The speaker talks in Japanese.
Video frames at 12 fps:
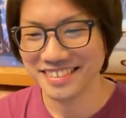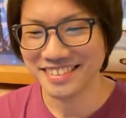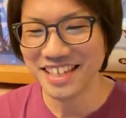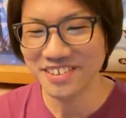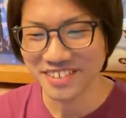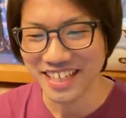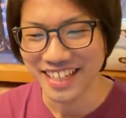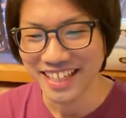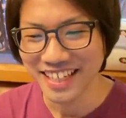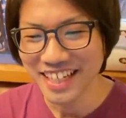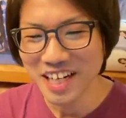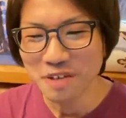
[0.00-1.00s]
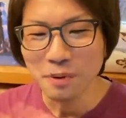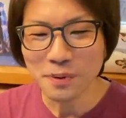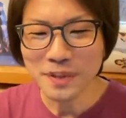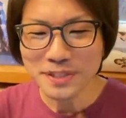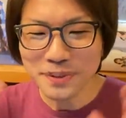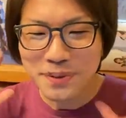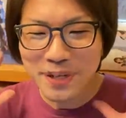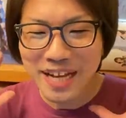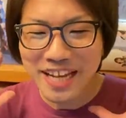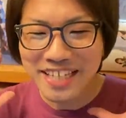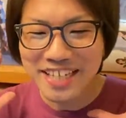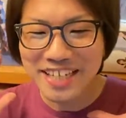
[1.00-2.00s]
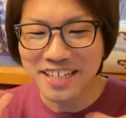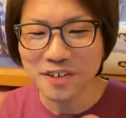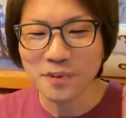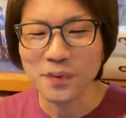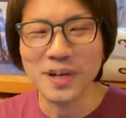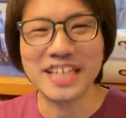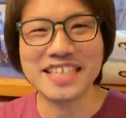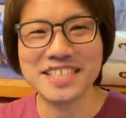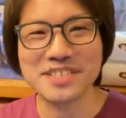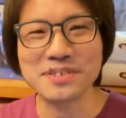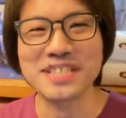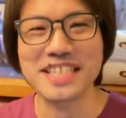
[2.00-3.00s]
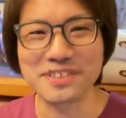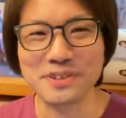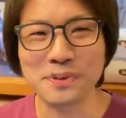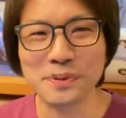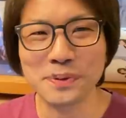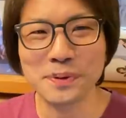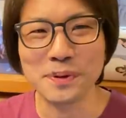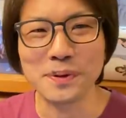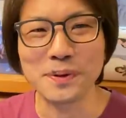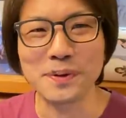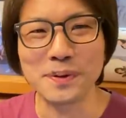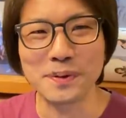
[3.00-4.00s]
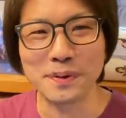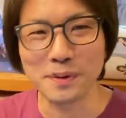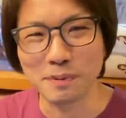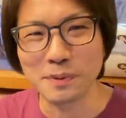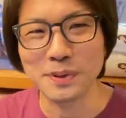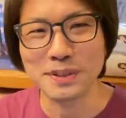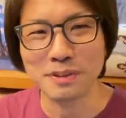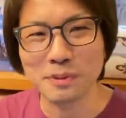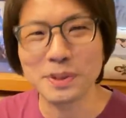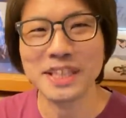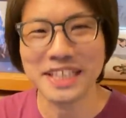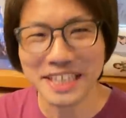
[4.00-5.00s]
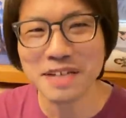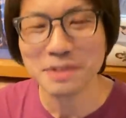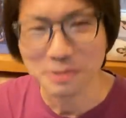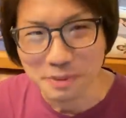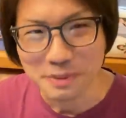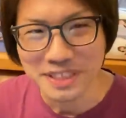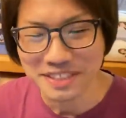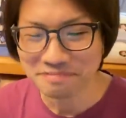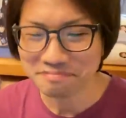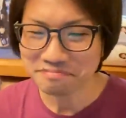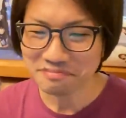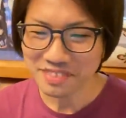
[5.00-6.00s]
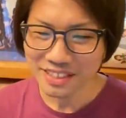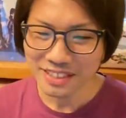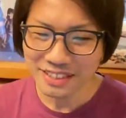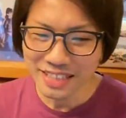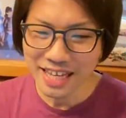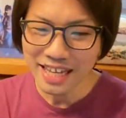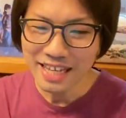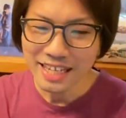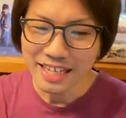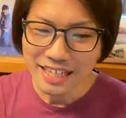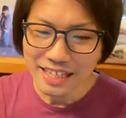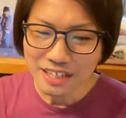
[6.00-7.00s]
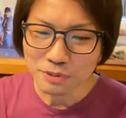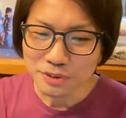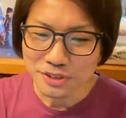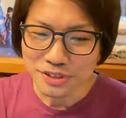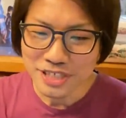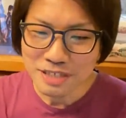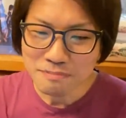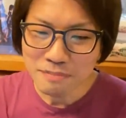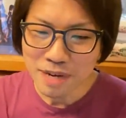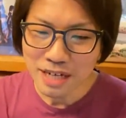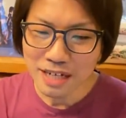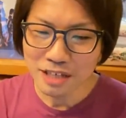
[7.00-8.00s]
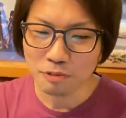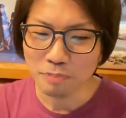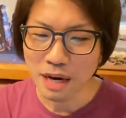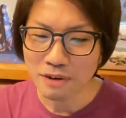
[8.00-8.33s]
なので僕はそういう背景からこの話をしているということを思っていただければと思います。でこのツインバラード、パ